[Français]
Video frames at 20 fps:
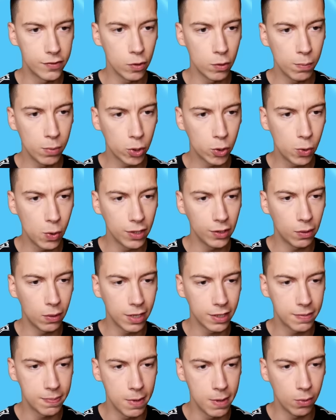Ils sont beaucoup à
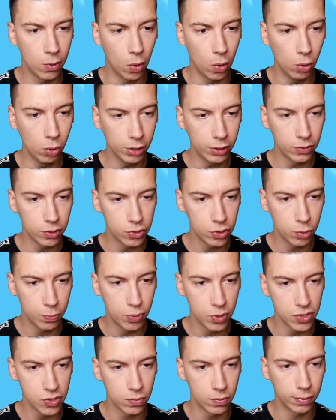droite, mais bon, sur le
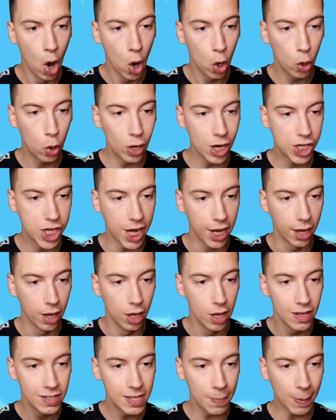poison. Relâchez
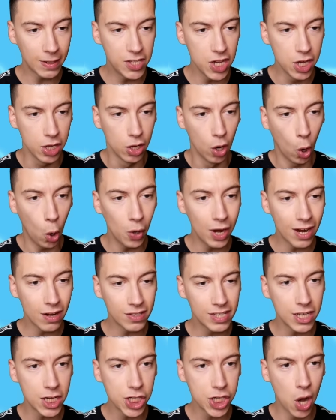c'est parti On a
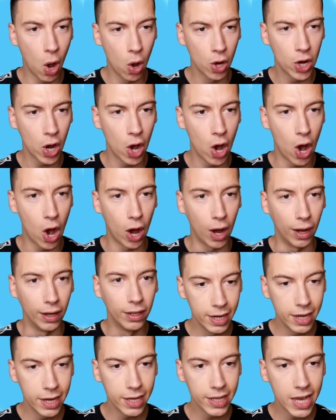lancé les géants encore
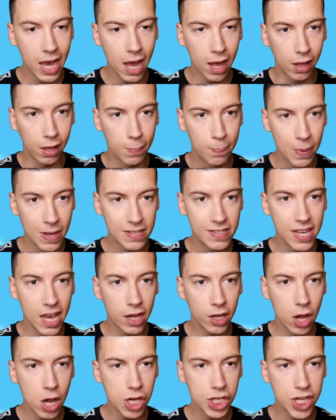Allez les gars, passez
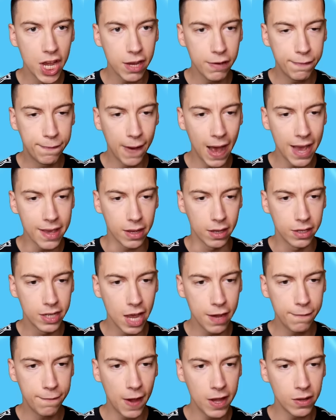à gauche, il y a une faille Il y
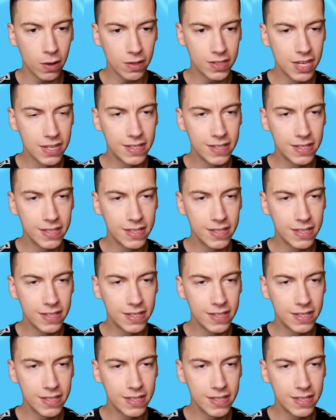a une faille dans le